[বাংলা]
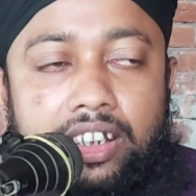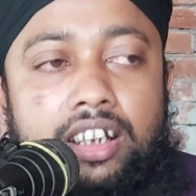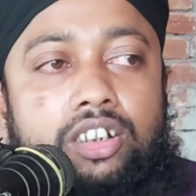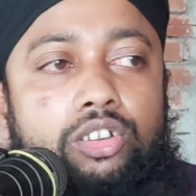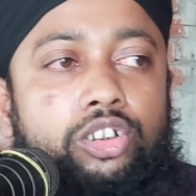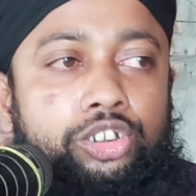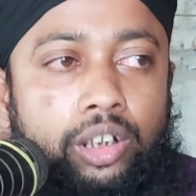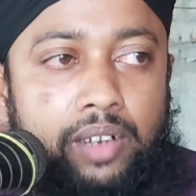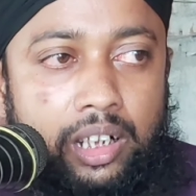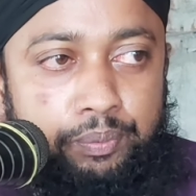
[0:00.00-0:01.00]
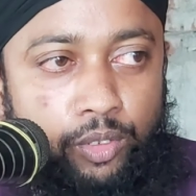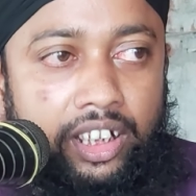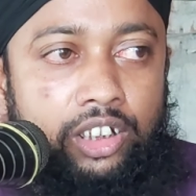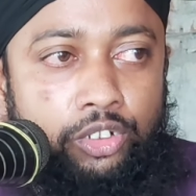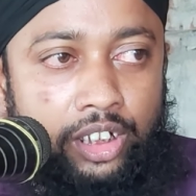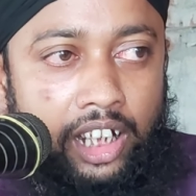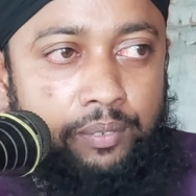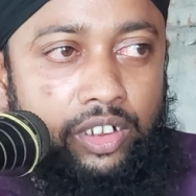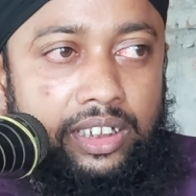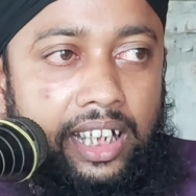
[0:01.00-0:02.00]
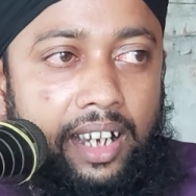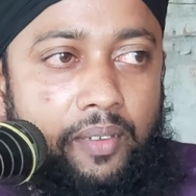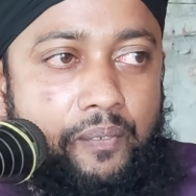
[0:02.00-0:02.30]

কিন্তু সবার পরে দুনিয়ার মধ্যে